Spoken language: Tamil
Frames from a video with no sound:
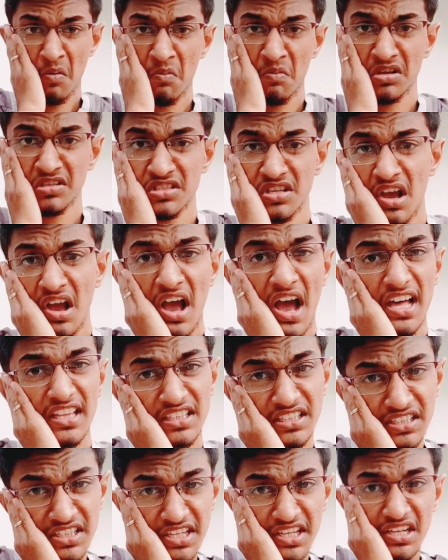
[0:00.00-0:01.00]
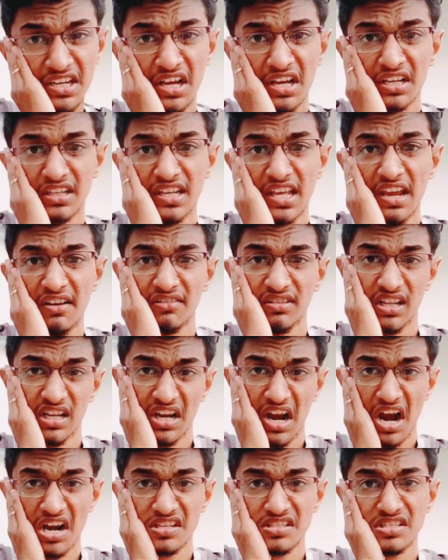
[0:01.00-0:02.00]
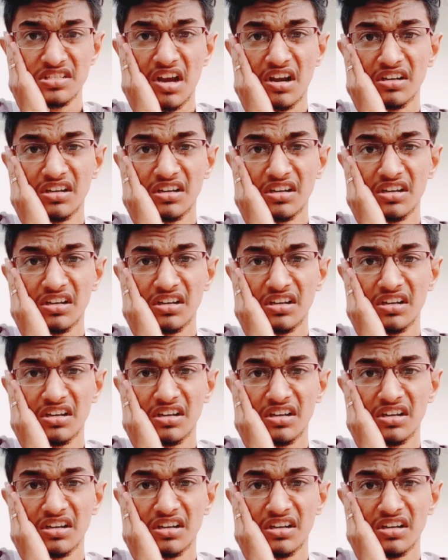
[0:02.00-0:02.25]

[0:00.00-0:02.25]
மச்சான் அந்த டி நகர் டேவிடுன்னு